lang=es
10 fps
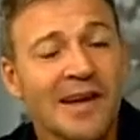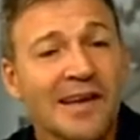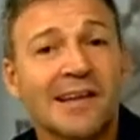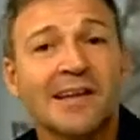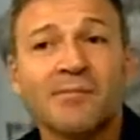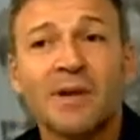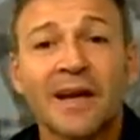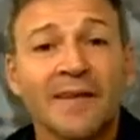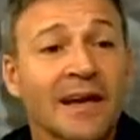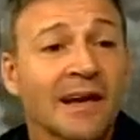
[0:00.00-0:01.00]
Y si
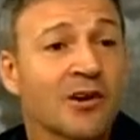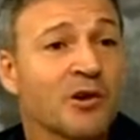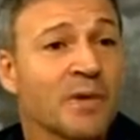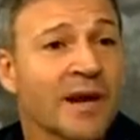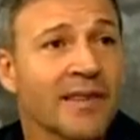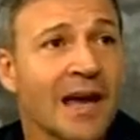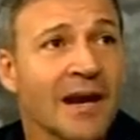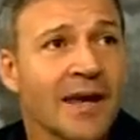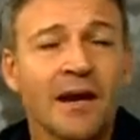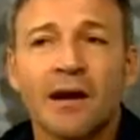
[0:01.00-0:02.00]
imagínate que se nos pierde
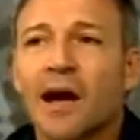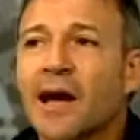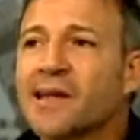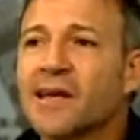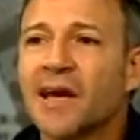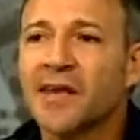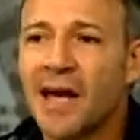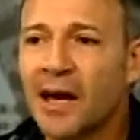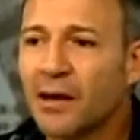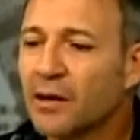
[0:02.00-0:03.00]
alguien, ahí sí que
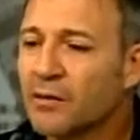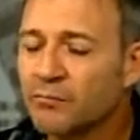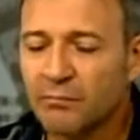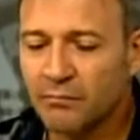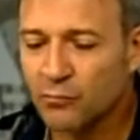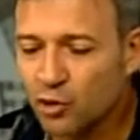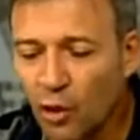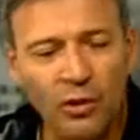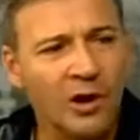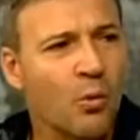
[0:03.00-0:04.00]
ya
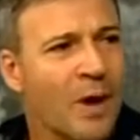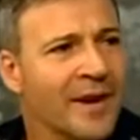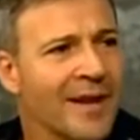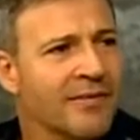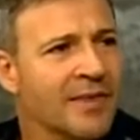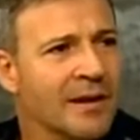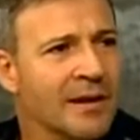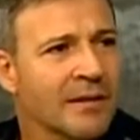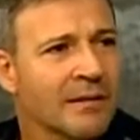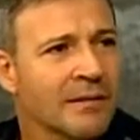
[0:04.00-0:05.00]
todo el
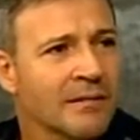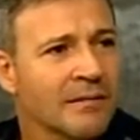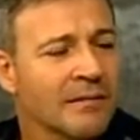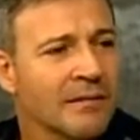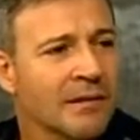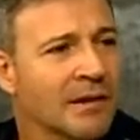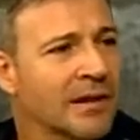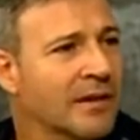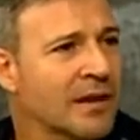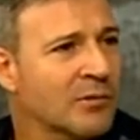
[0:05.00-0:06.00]
cuadrante le
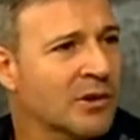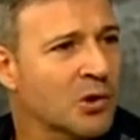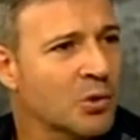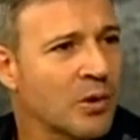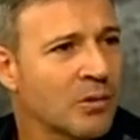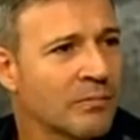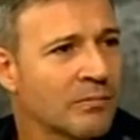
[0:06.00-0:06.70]
tiramos al suelo